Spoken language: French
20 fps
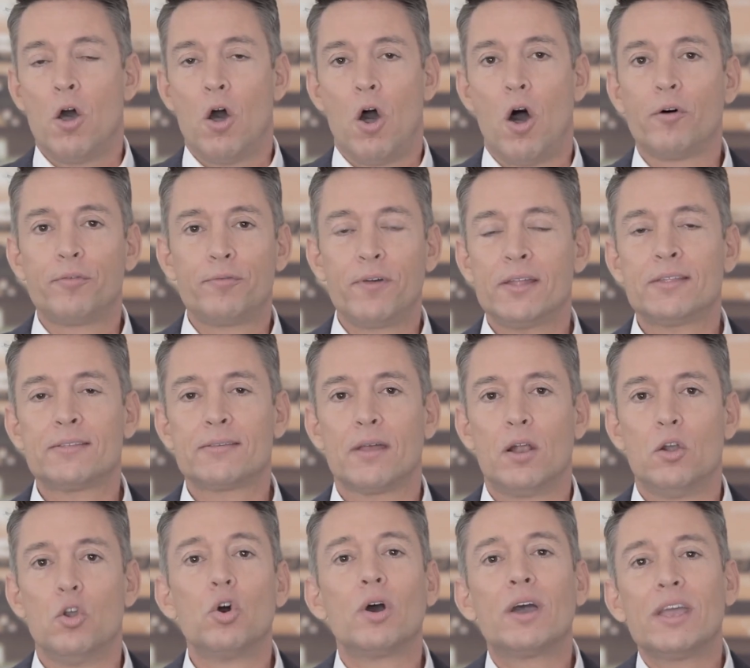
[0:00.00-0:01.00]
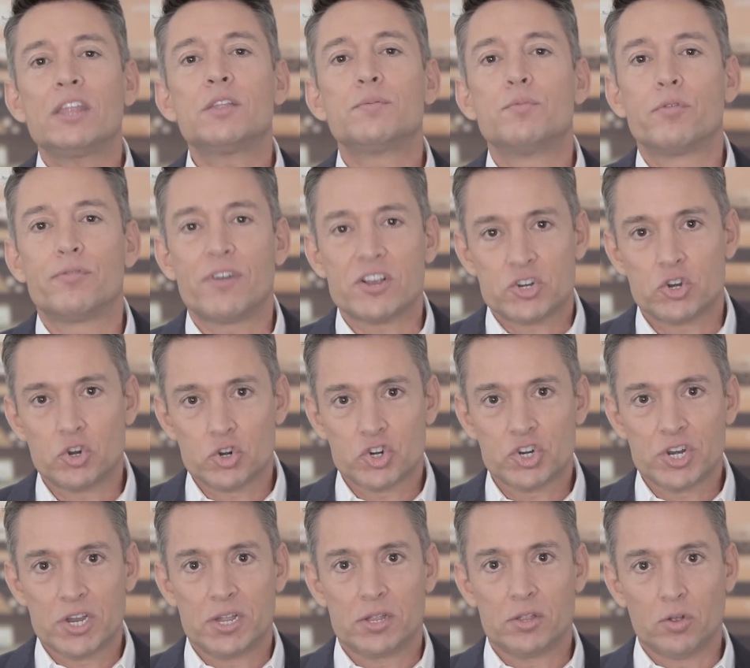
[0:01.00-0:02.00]
En fait, le rythme va
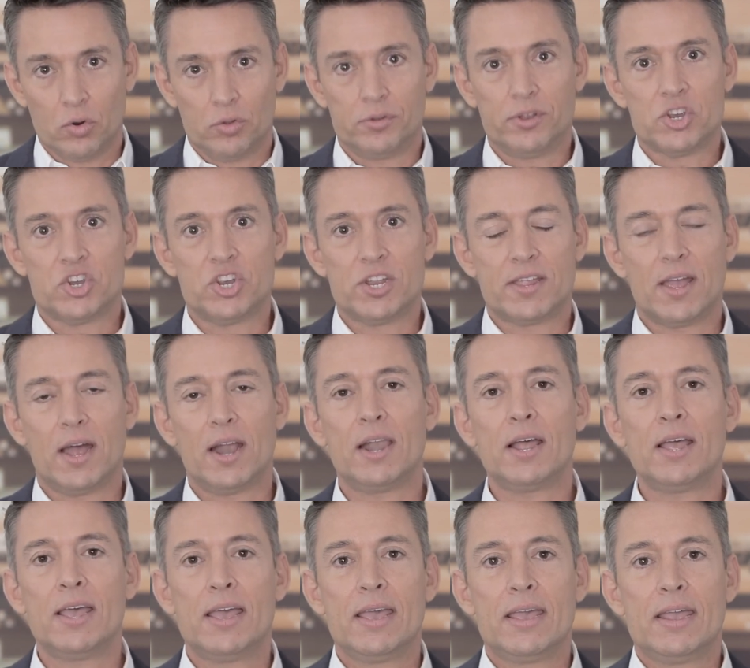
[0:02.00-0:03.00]
changer dans le digital.